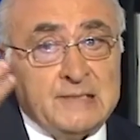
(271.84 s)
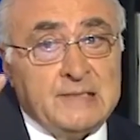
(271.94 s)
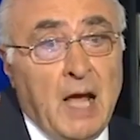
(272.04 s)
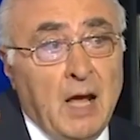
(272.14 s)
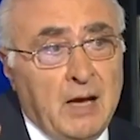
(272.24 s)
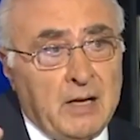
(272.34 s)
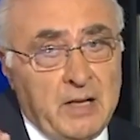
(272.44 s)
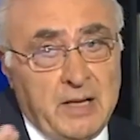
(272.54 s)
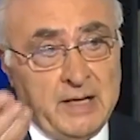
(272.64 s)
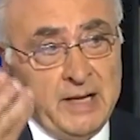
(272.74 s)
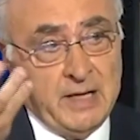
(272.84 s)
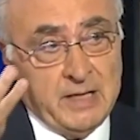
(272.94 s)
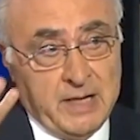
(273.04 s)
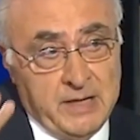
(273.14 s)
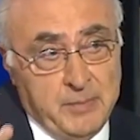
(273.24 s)
تظهر خلال
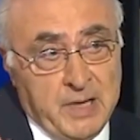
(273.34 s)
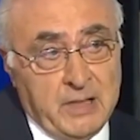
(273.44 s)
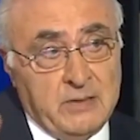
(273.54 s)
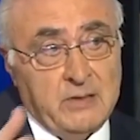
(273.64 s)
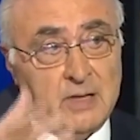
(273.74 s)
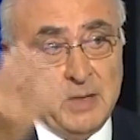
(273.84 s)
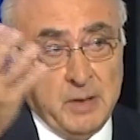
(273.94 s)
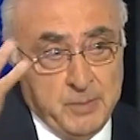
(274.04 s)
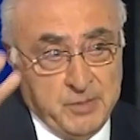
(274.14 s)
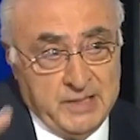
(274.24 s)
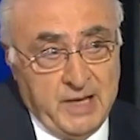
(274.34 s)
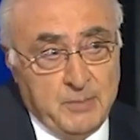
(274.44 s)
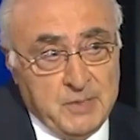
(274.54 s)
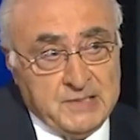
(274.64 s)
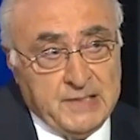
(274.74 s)
كلمات ابتداء
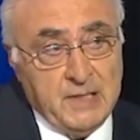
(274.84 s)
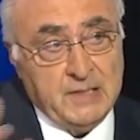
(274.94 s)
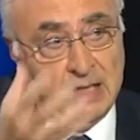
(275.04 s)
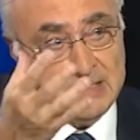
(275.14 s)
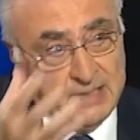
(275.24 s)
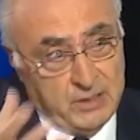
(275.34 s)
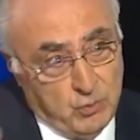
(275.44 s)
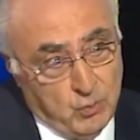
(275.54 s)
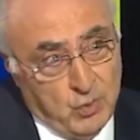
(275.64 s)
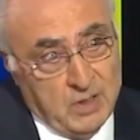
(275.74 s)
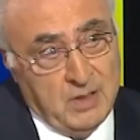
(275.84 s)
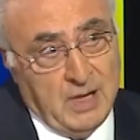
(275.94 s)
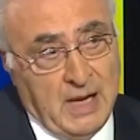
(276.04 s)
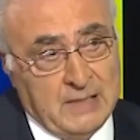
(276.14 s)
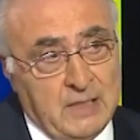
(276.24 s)
من السيد حسن
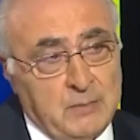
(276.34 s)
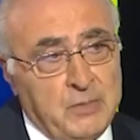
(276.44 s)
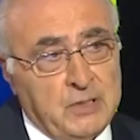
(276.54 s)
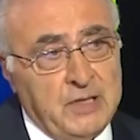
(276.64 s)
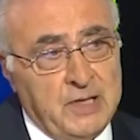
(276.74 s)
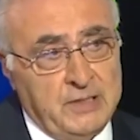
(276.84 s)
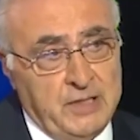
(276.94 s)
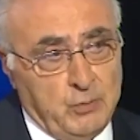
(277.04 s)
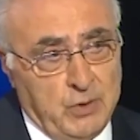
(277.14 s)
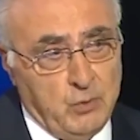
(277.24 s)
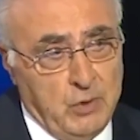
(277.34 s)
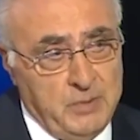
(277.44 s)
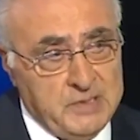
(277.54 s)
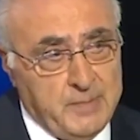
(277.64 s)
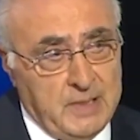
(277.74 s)
وعدد من قيادات ونواب
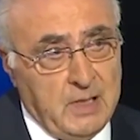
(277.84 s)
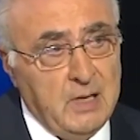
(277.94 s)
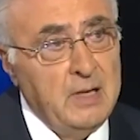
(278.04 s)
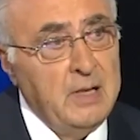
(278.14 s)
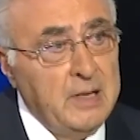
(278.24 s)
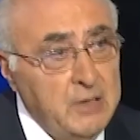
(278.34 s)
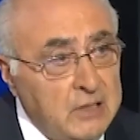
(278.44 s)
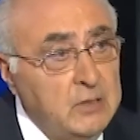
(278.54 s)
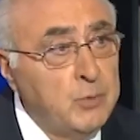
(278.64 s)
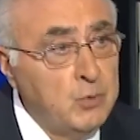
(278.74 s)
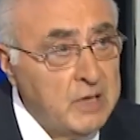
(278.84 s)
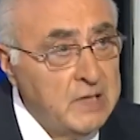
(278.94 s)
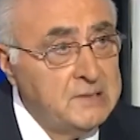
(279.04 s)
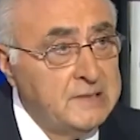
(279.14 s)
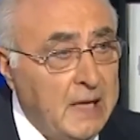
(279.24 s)
حزب الله نعم. يعتبروه
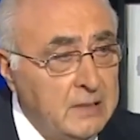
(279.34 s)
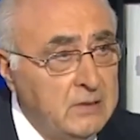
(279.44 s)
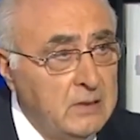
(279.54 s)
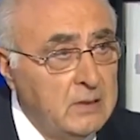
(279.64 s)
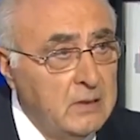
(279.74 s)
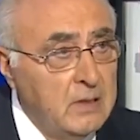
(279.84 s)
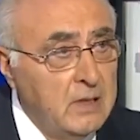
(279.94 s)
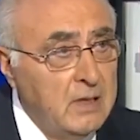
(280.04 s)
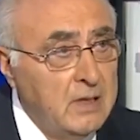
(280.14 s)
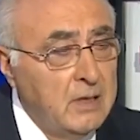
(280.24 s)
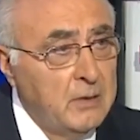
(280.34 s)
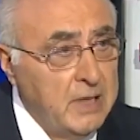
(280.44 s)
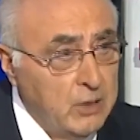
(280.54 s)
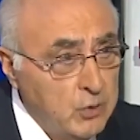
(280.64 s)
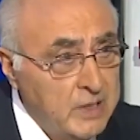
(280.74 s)
رئيس تحدي
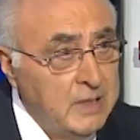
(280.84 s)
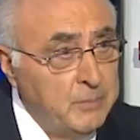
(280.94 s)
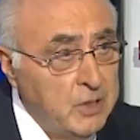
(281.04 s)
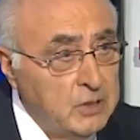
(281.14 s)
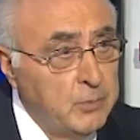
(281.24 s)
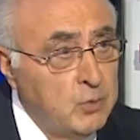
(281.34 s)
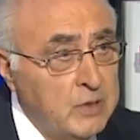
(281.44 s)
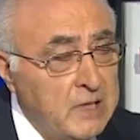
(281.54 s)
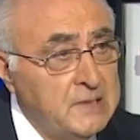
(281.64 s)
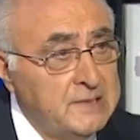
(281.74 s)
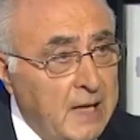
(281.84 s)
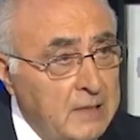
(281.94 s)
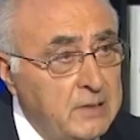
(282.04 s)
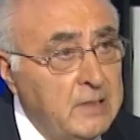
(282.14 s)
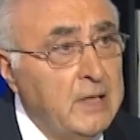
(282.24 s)
لانه هذا بيعتبروه رئيس
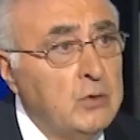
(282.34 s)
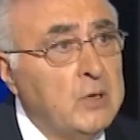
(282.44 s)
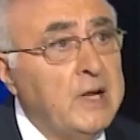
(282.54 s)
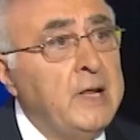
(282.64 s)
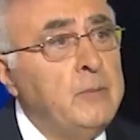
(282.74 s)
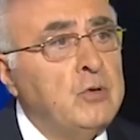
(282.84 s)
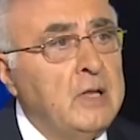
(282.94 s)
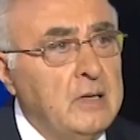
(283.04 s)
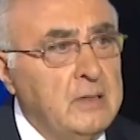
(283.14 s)
تحدي لانه كلامه